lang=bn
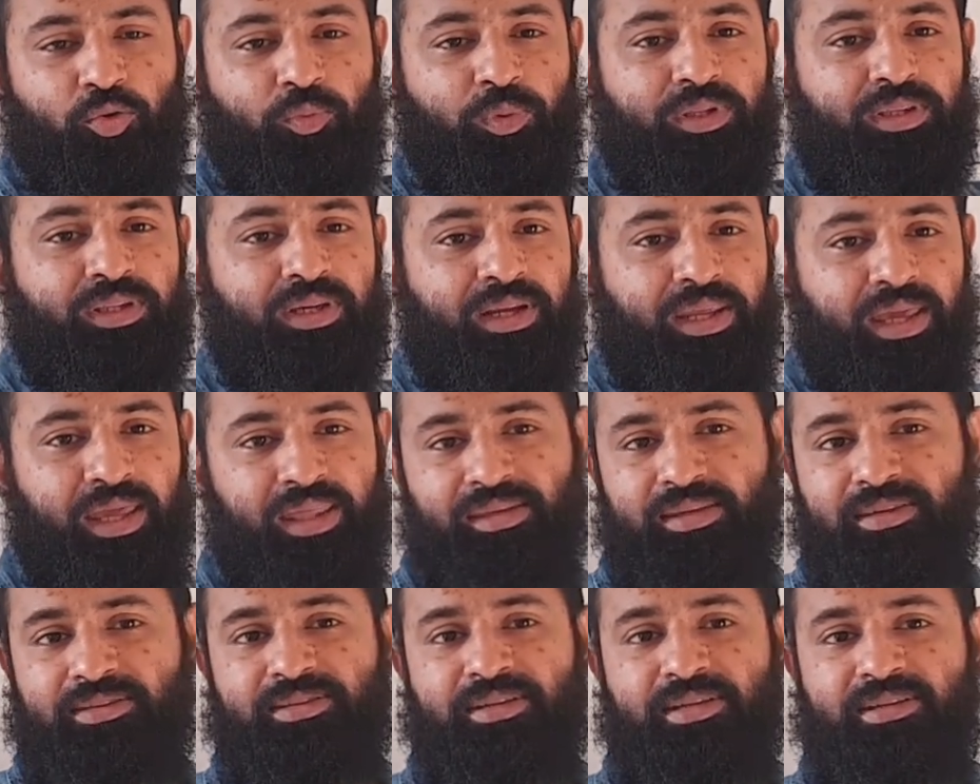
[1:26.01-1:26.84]
তোমাদের
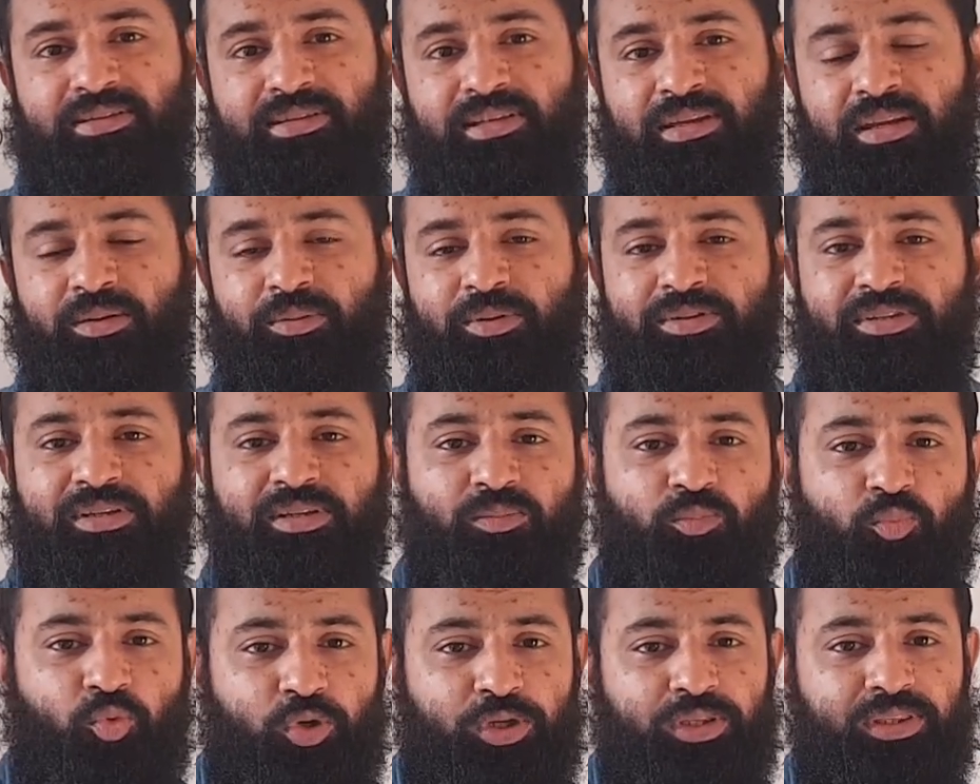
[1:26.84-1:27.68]
এইচএসসির সিলেবাসের
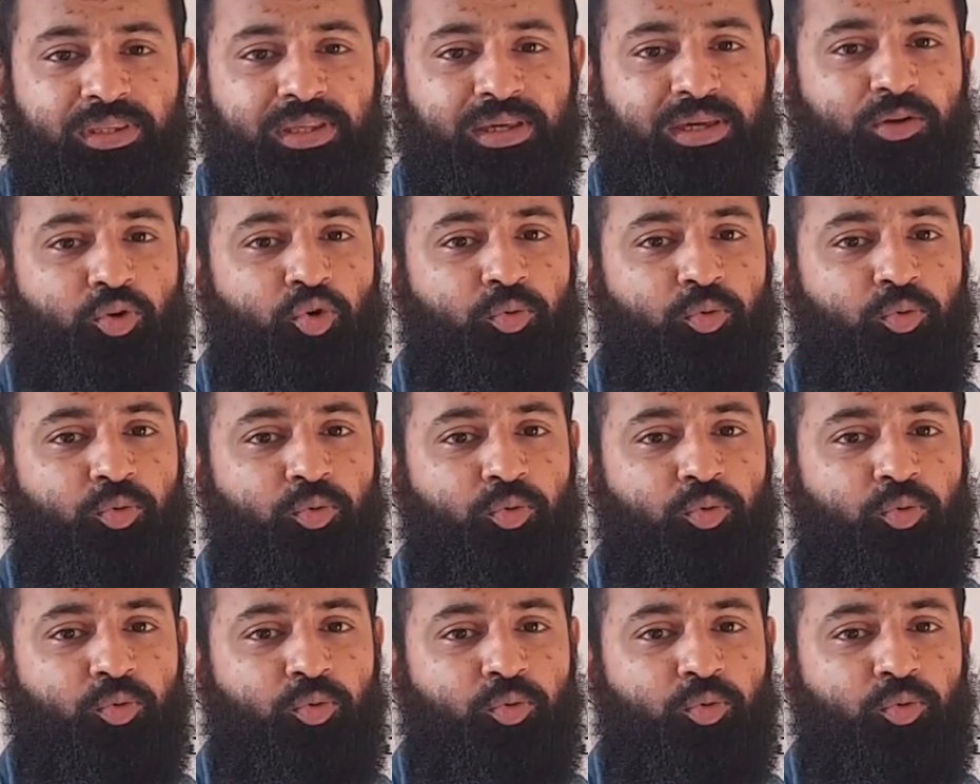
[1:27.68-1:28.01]
বইতে